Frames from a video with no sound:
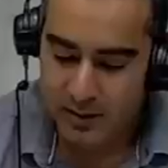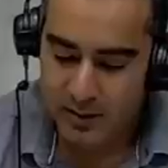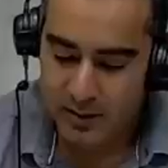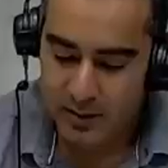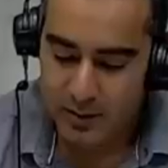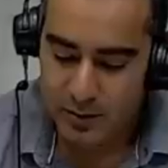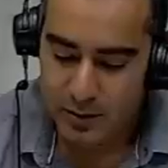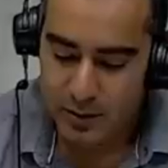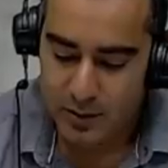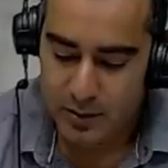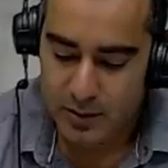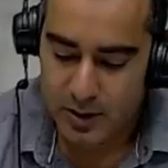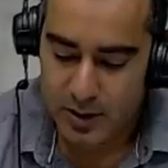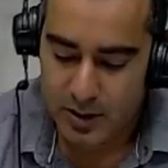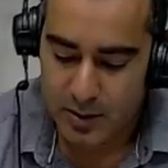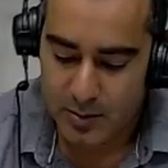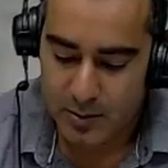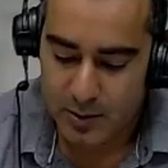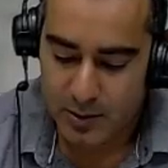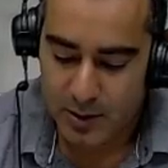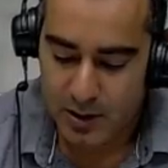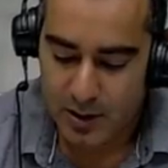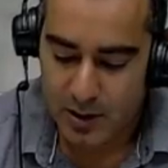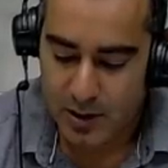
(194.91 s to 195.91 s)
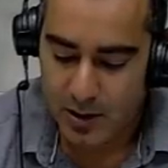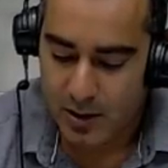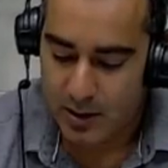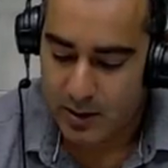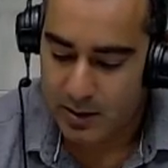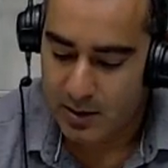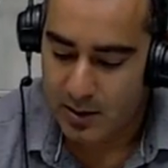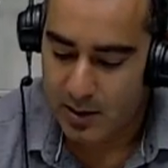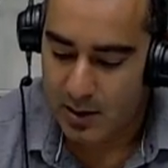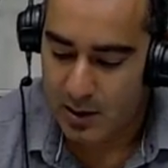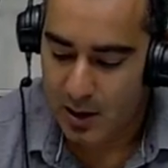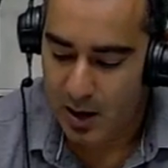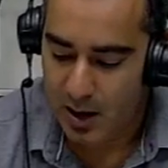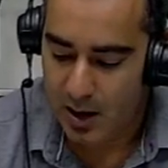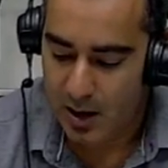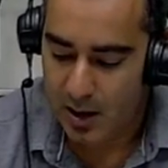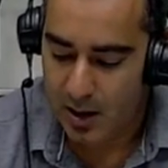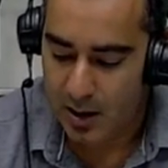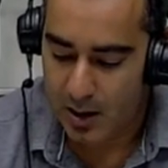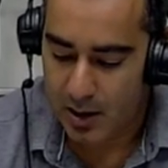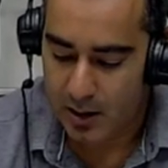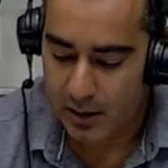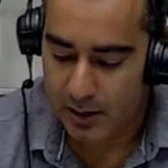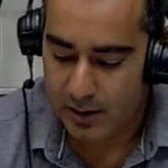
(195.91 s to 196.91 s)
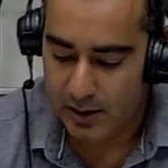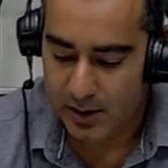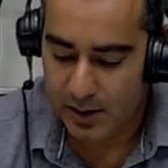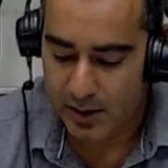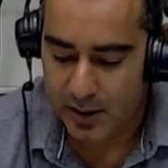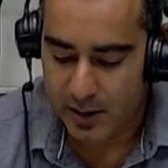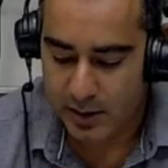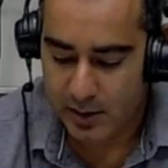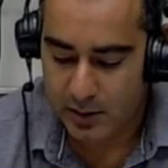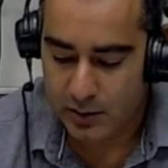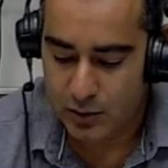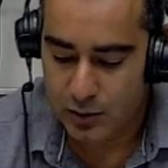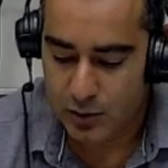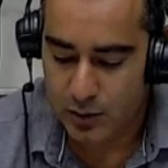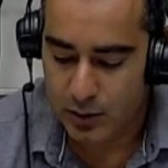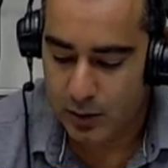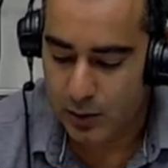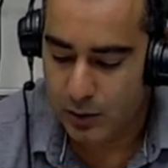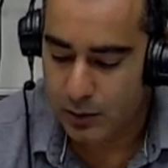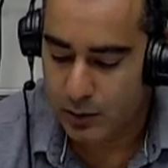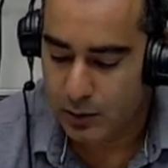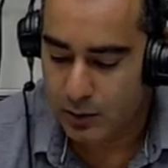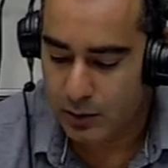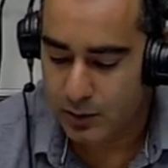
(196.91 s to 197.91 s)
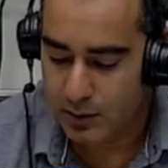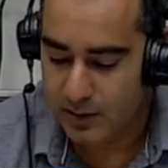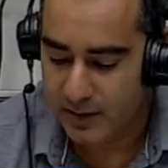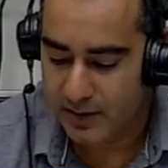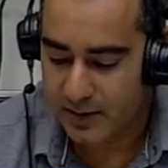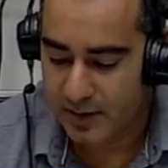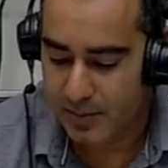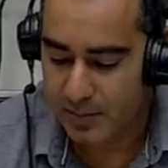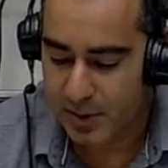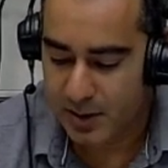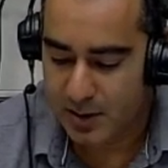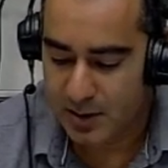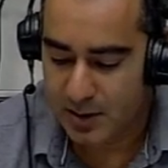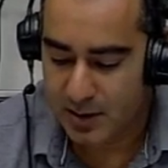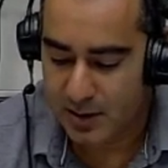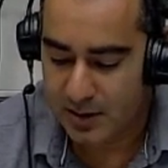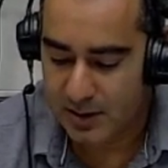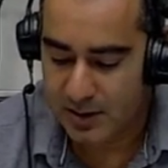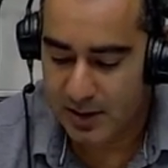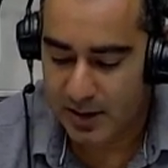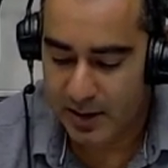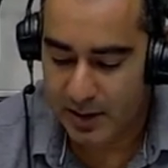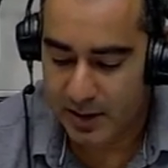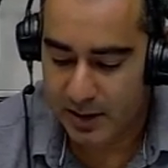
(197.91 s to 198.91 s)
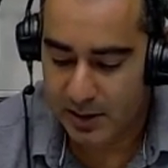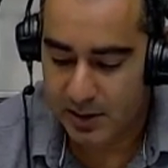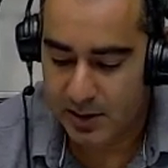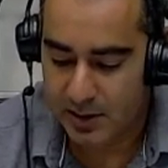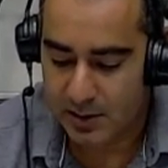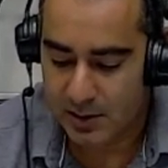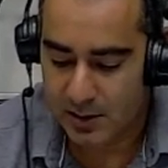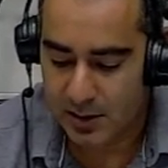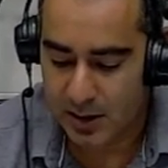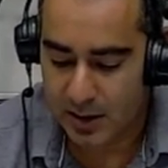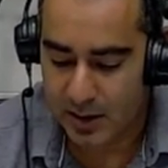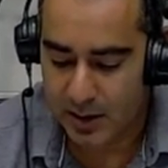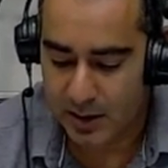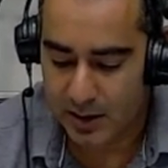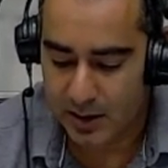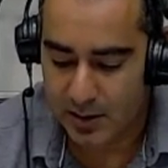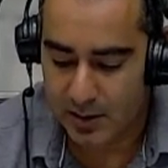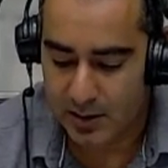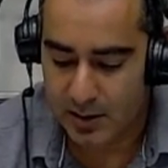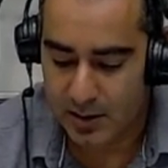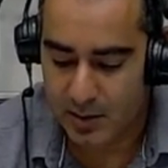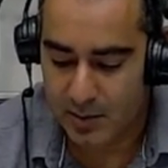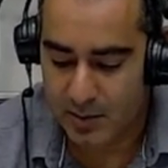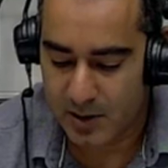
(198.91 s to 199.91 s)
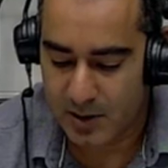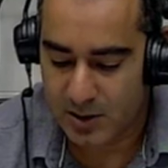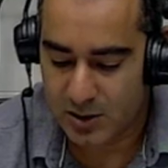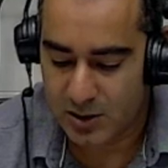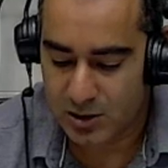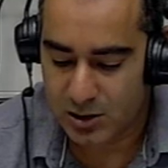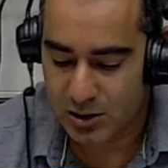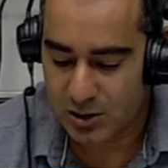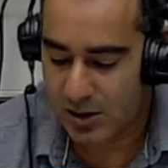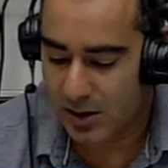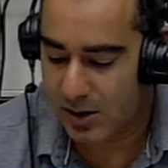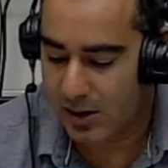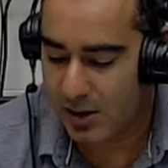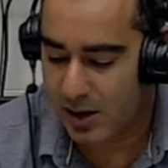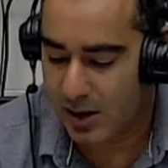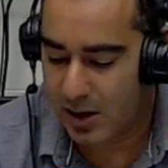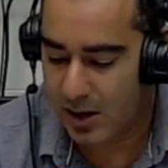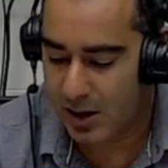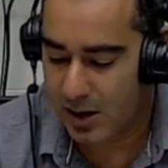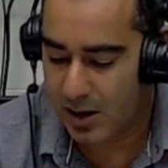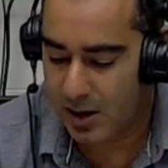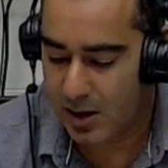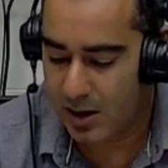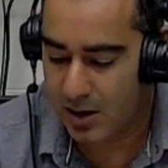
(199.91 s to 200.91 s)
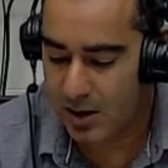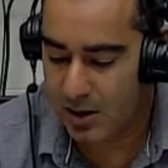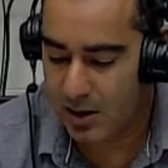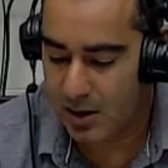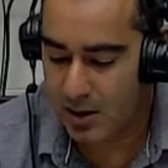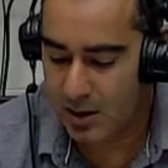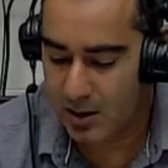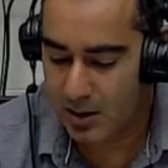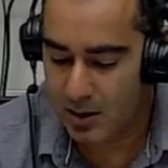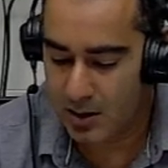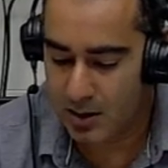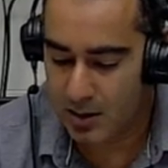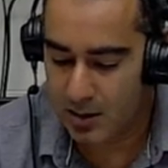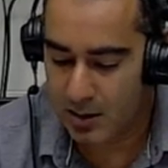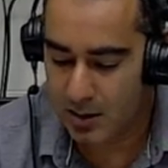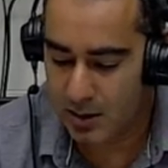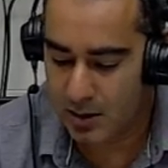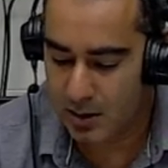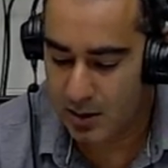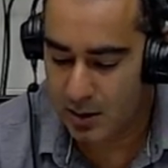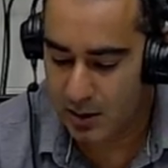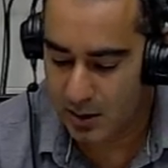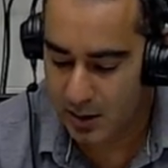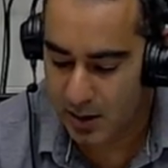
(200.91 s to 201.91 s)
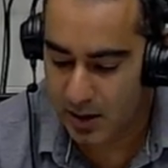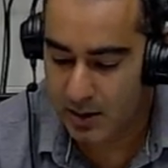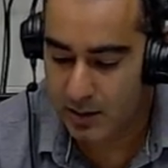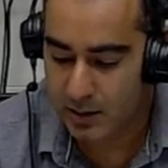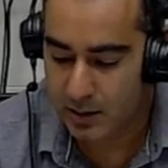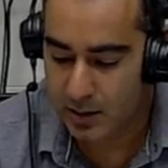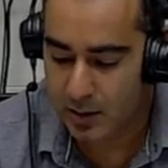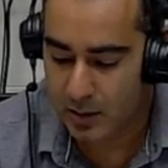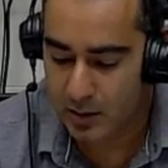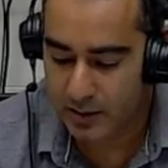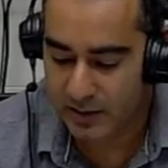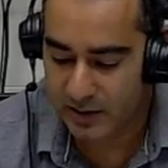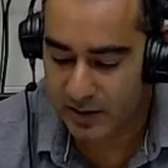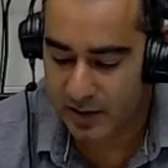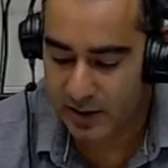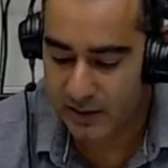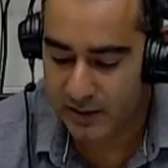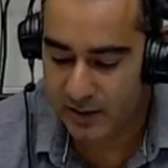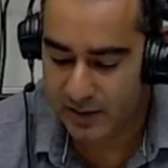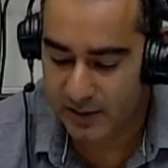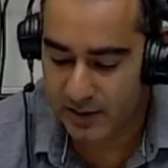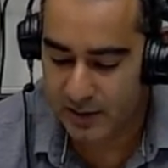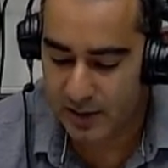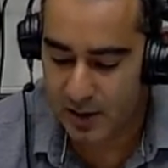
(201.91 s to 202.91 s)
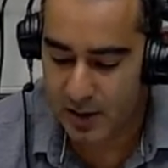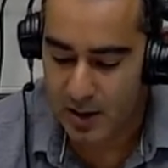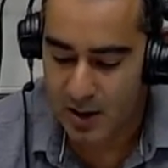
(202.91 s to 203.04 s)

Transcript: الجندرمري ناند حقق يلا يجوري وسون نسبت نيد الحريقي تيدرانا تن ما نشتلا آه، لن ونسرافس